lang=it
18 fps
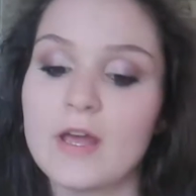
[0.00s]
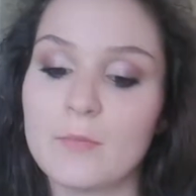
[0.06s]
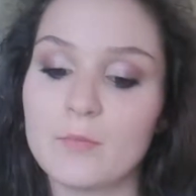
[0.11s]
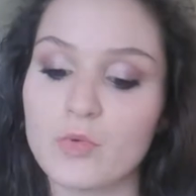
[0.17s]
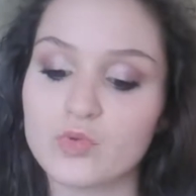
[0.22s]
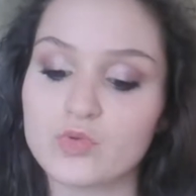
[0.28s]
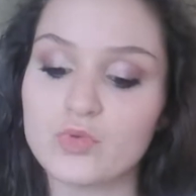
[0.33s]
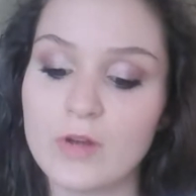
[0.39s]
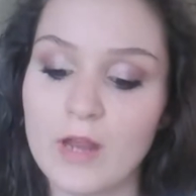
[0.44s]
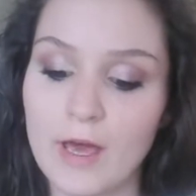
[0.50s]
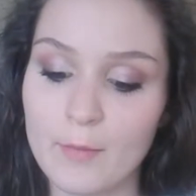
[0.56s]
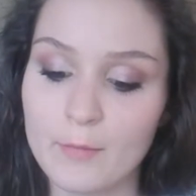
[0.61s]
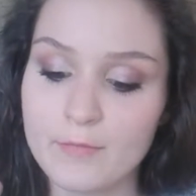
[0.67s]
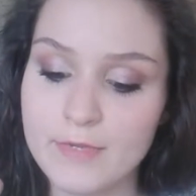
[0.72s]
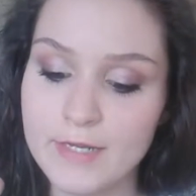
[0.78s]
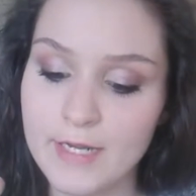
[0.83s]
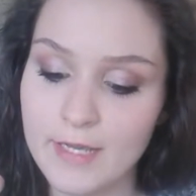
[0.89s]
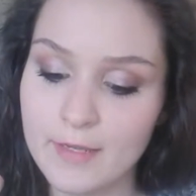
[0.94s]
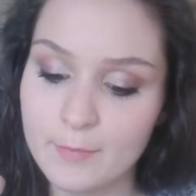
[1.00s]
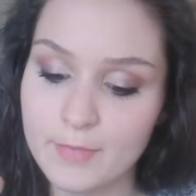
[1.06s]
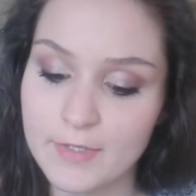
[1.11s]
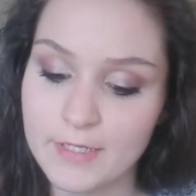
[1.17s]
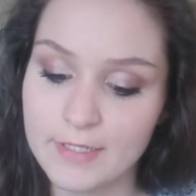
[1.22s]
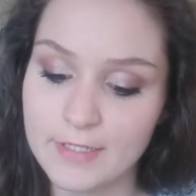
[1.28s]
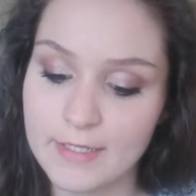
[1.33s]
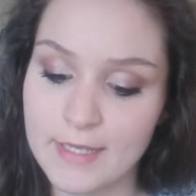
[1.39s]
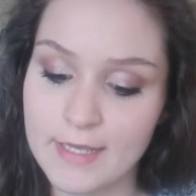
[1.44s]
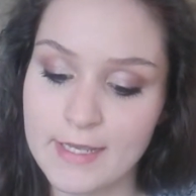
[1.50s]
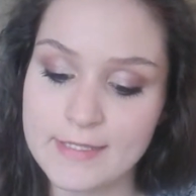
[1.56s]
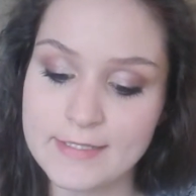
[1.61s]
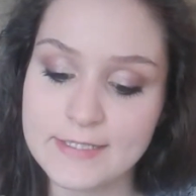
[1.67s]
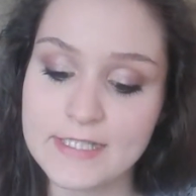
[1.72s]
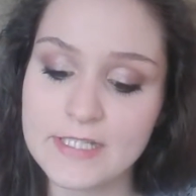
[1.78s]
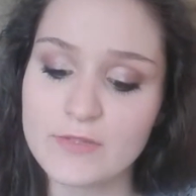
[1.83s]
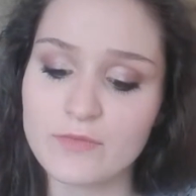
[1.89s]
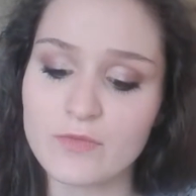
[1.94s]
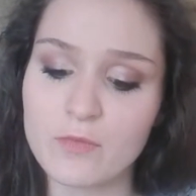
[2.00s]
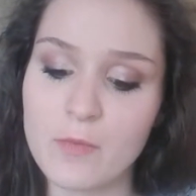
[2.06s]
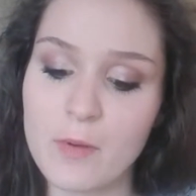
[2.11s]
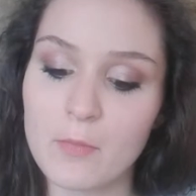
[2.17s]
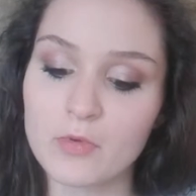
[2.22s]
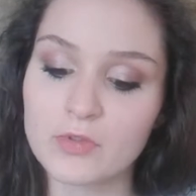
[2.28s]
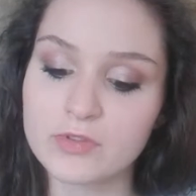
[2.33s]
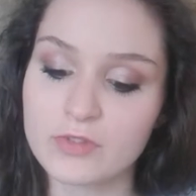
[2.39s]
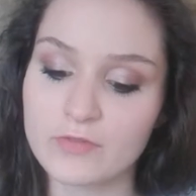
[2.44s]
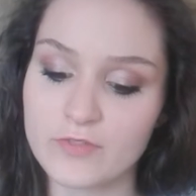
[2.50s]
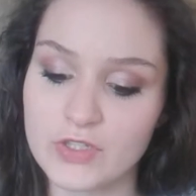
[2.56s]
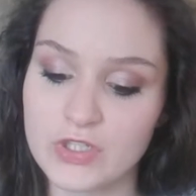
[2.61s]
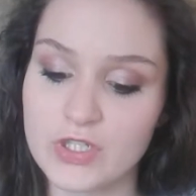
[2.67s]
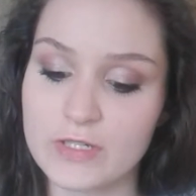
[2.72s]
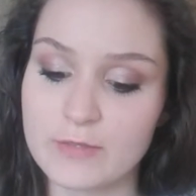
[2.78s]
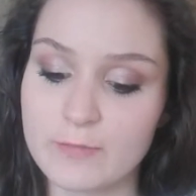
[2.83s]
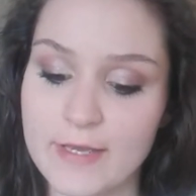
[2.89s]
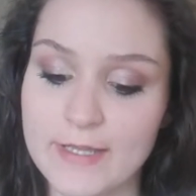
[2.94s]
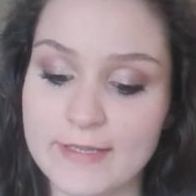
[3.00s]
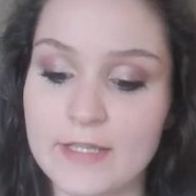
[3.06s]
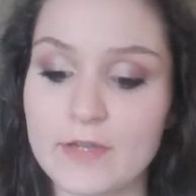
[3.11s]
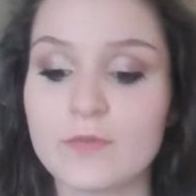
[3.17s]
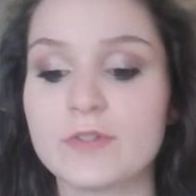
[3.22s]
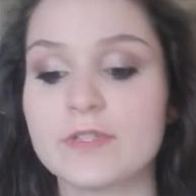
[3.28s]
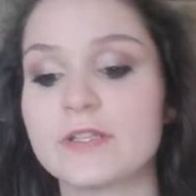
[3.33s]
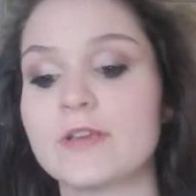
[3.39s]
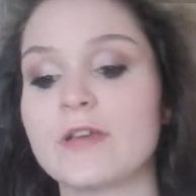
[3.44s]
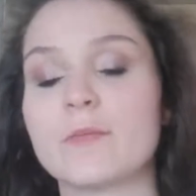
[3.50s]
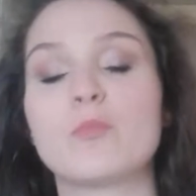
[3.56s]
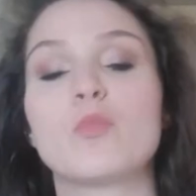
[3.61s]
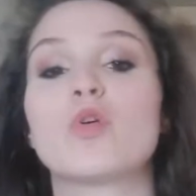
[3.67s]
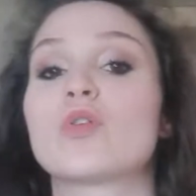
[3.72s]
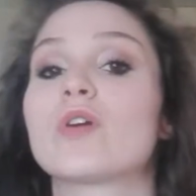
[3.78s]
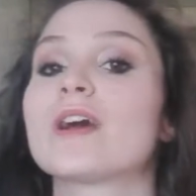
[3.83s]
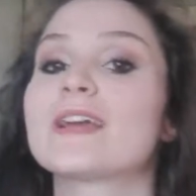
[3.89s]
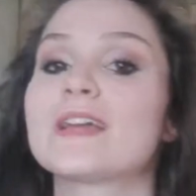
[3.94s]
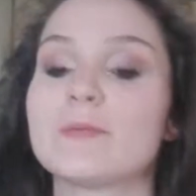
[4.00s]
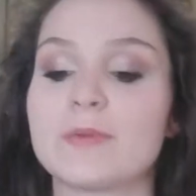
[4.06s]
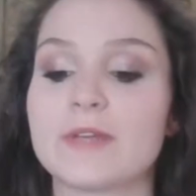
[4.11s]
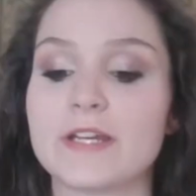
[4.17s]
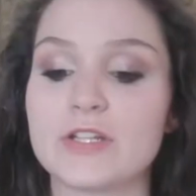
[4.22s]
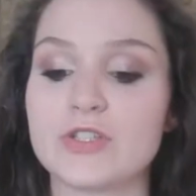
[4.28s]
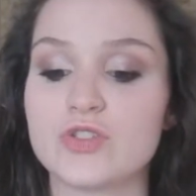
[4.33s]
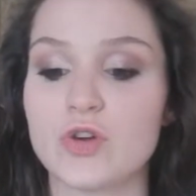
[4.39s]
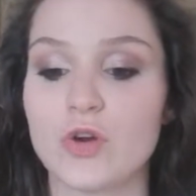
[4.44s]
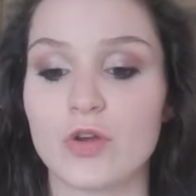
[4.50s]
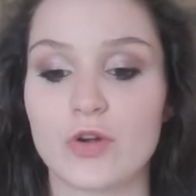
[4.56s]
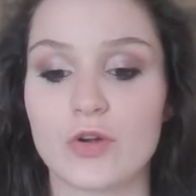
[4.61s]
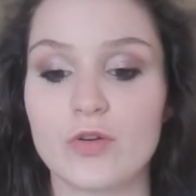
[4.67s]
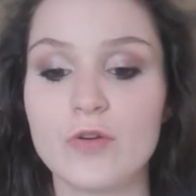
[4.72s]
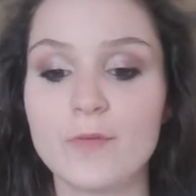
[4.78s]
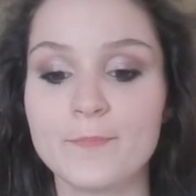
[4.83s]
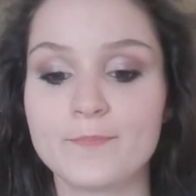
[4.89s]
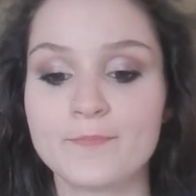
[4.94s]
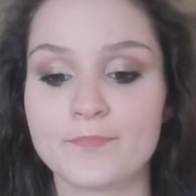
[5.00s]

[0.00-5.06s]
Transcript: modulabile perché si sfuma molto facilmente quindi è buono anche per il giorno